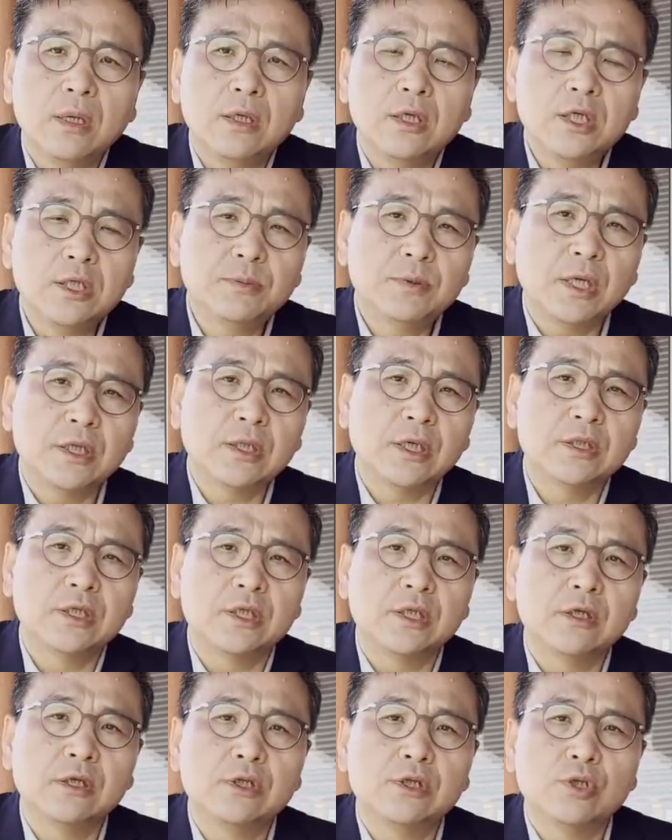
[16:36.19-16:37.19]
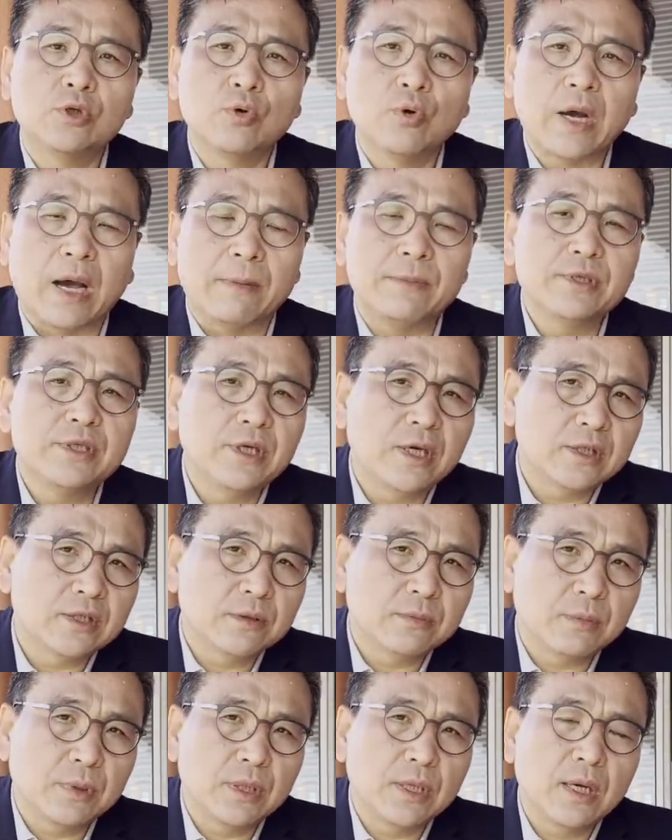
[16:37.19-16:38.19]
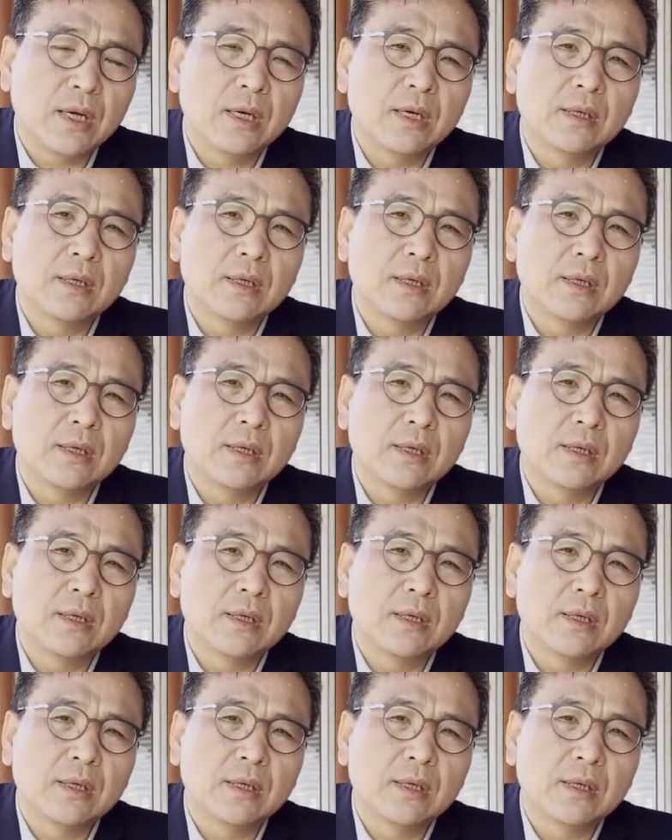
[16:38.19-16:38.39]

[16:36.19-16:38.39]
이십사 시간 진을 치고 감시했습니다.